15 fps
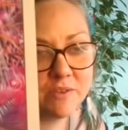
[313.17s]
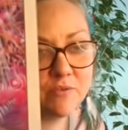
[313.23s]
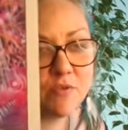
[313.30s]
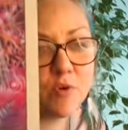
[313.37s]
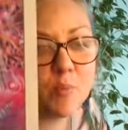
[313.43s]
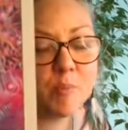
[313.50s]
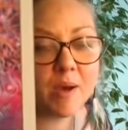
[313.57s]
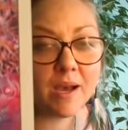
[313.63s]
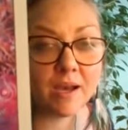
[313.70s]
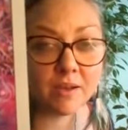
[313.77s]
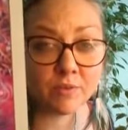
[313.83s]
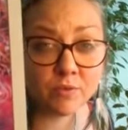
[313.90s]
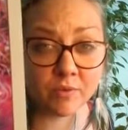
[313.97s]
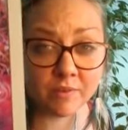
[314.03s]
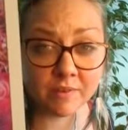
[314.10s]
Il faut
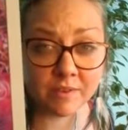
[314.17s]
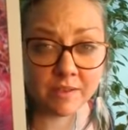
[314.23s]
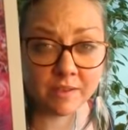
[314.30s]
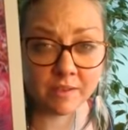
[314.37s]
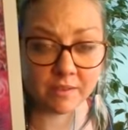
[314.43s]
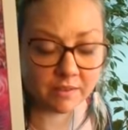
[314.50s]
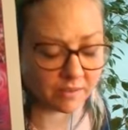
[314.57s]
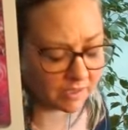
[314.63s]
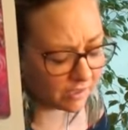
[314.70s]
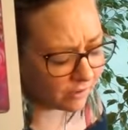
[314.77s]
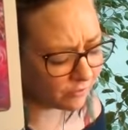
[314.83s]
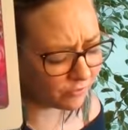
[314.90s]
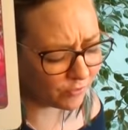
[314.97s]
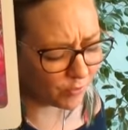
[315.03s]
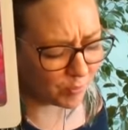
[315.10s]
pardonner.
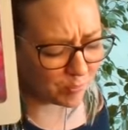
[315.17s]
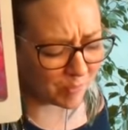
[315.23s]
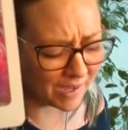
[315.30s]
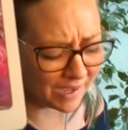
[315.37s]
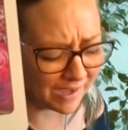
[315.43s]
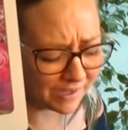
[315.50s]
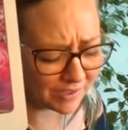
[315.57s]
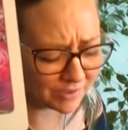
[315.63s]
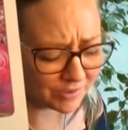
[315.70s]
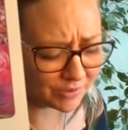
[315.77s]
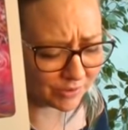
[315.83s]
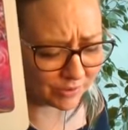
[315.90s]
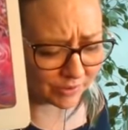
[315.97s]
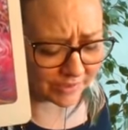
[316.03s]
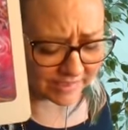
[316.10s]
Il faut
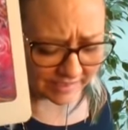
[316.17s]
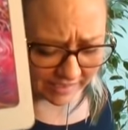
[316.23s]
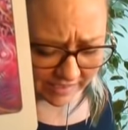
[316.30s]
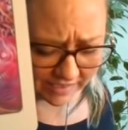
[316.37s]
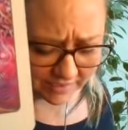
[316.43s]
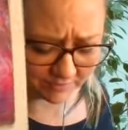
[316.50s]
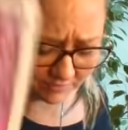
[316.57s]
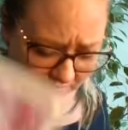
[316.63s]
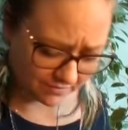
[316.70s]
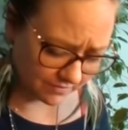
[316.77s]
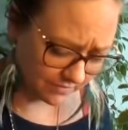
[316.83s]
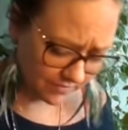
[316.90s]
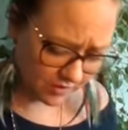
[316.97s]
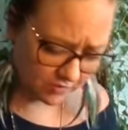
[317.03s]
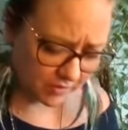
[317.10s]
pardonner.
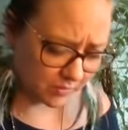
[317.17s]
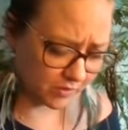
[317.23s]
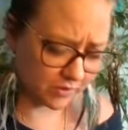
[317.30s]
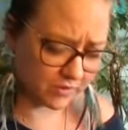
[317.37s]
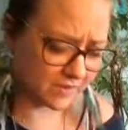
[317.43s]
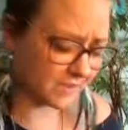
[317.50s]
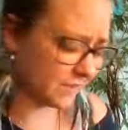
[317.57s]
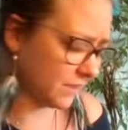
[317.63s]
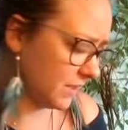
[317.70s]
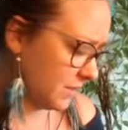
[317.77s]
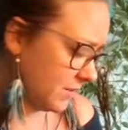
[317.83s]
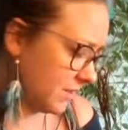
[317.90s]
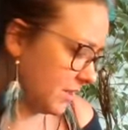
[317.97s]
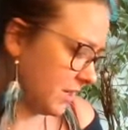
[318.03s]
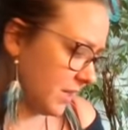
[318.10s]
En même temps, c'est
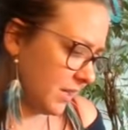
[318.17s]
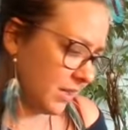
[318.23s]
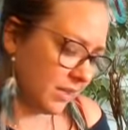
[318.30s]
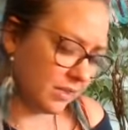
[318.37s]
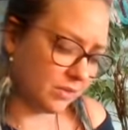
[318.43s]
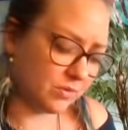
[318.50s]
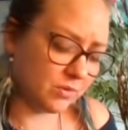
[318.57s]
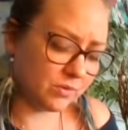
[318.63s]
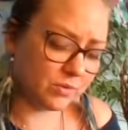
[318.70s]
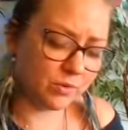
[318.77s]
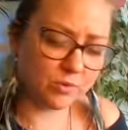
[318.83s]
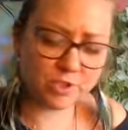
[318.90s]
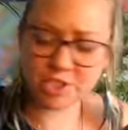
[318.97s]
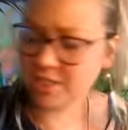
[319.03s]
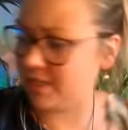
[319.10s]
d'une
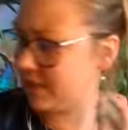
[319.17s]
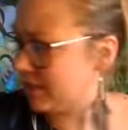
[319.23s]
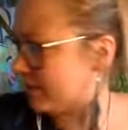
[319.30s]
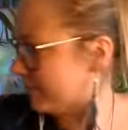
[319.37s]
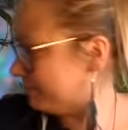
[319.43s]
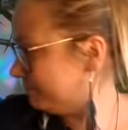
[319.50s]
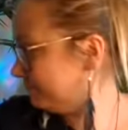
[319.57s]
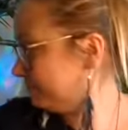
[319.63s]
logique